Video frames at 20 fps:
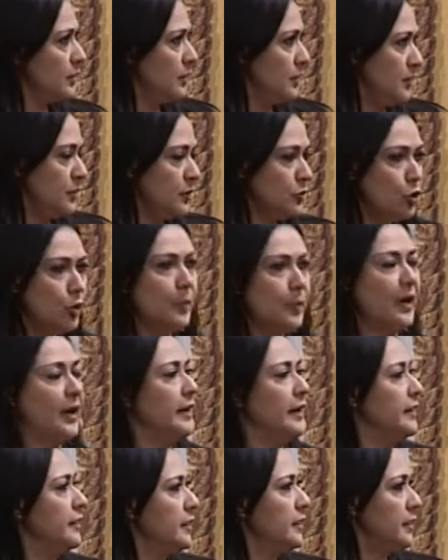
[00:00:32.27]
eh,
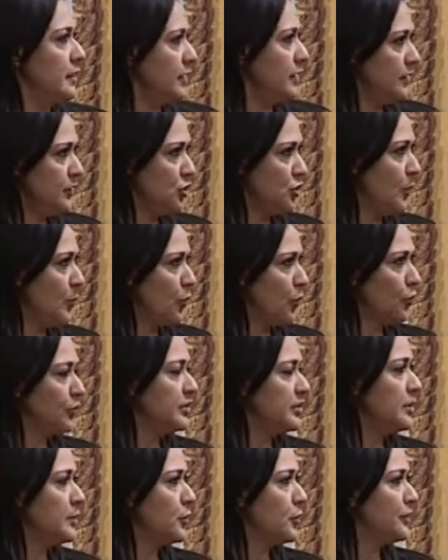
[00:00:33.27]
domani, eh, diciamo
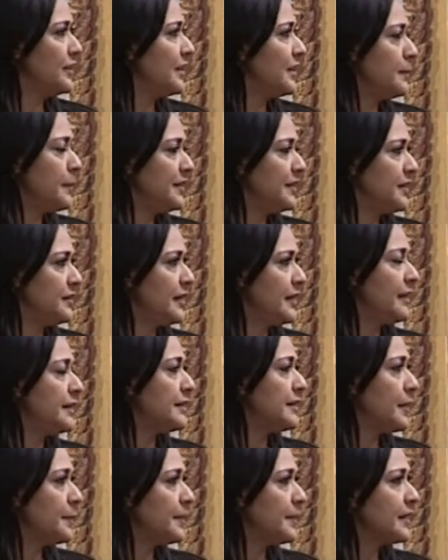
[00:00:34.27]
così, però
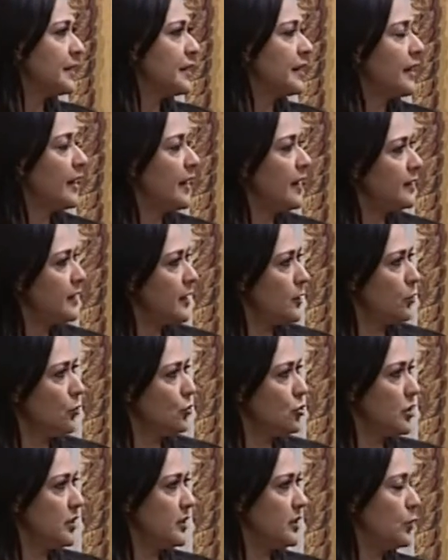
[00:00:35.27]
nell'immediatezza, perché alla
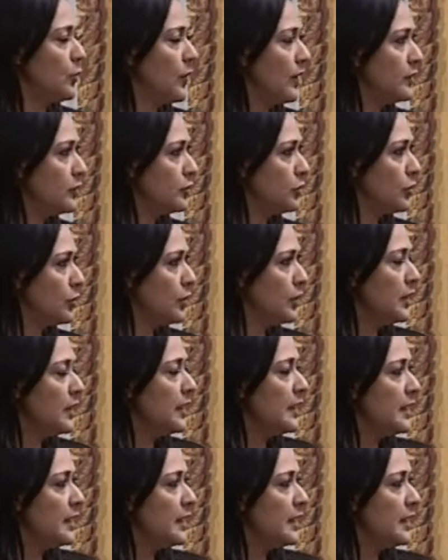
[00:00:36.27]
luce di quanto